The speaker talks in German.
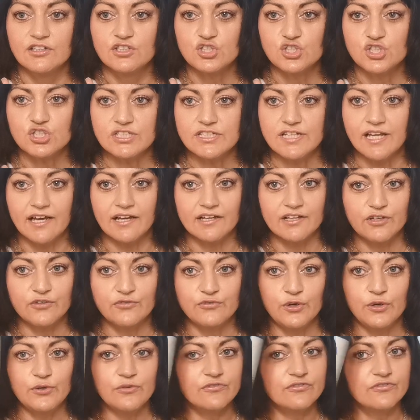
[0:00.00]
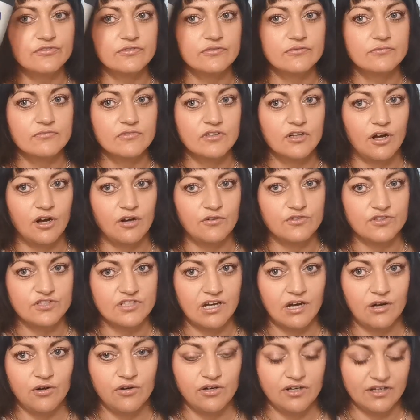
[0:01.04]
Stärke 5. Kaufe
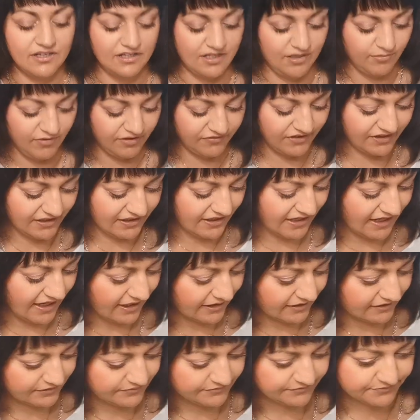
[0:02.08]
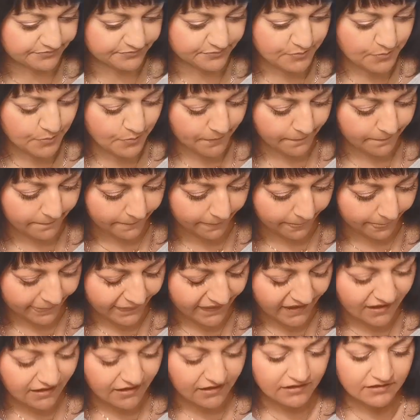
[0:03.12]
ich auch immer wieder nach.
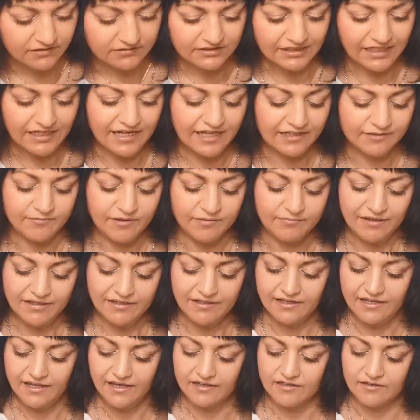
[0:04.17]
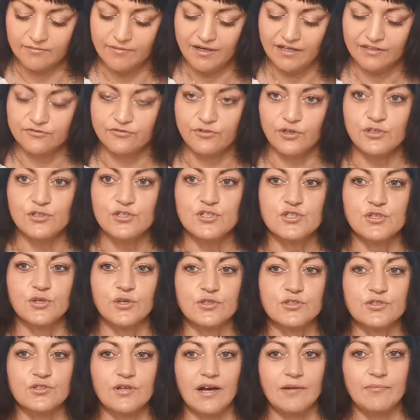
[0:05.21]
Dann hat mir mein leer gemacht von
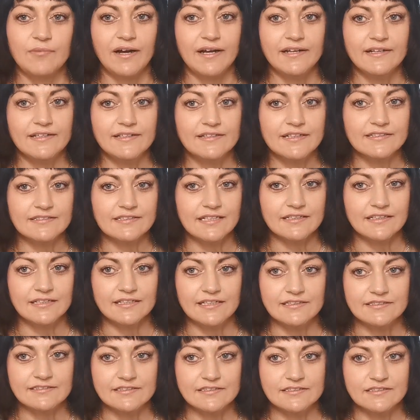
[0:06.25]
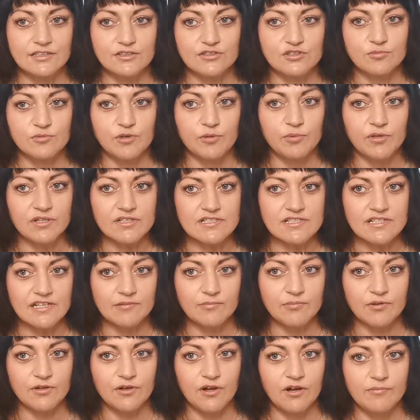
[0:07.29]
Giorgio Armani. Das hat er letztes Jahr zum
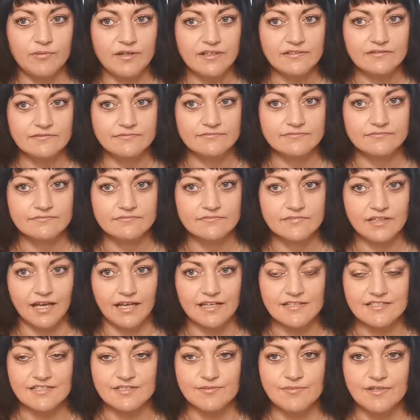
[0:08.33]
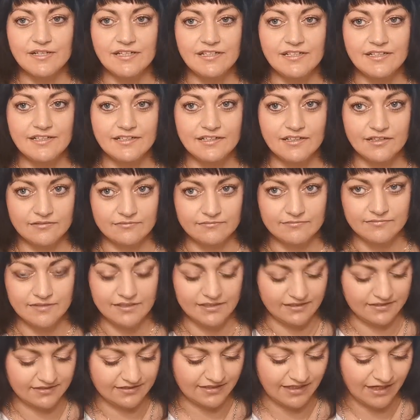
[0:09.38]
Geburtstag bekommen. 30 Milliliter.
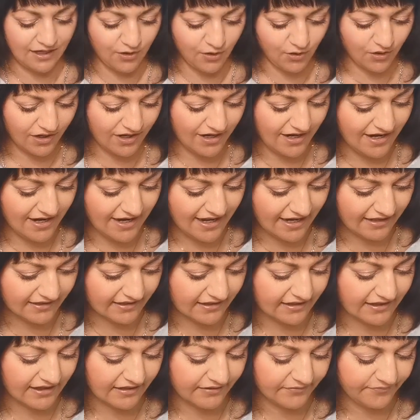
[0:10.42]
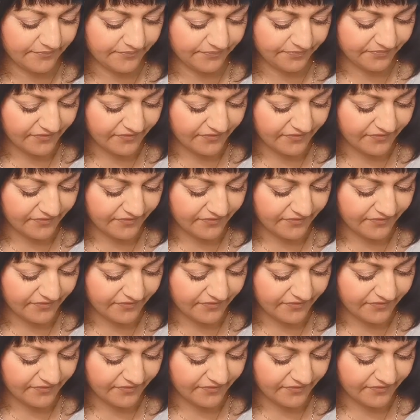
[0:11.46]
Ist auch leer gegangen.